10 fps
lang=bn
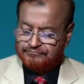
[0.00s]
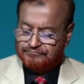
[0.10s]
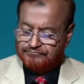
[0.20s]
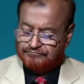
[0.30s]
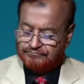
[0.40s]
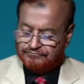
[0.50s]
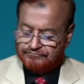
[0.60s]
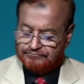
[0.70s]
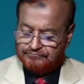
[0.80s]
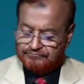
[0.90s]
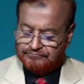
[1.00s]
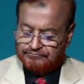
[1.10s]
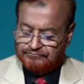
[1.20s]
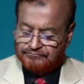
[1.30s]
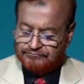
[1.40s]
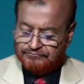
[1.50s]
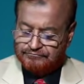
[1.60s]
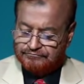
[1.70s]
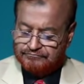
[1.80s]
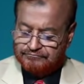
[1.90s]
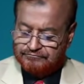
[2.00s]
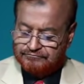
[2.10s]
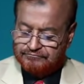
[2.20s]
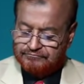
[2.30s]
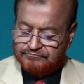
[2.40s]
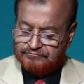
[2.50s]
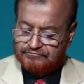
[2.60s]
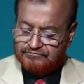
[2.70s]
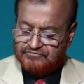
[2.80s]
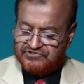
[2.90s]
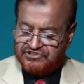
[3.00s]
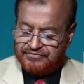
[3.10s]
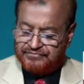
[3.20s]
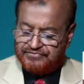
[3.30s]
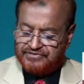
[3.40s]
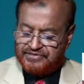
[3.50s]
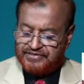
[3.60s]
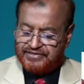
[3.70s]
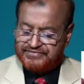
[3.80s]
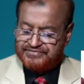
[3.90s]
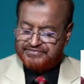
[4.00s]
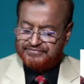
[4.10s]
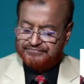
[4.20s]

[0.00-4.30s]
ওই কোমরের কাছে এবং খাইয়ে ব্যথা পাচ্ছি জি ঠিক আছে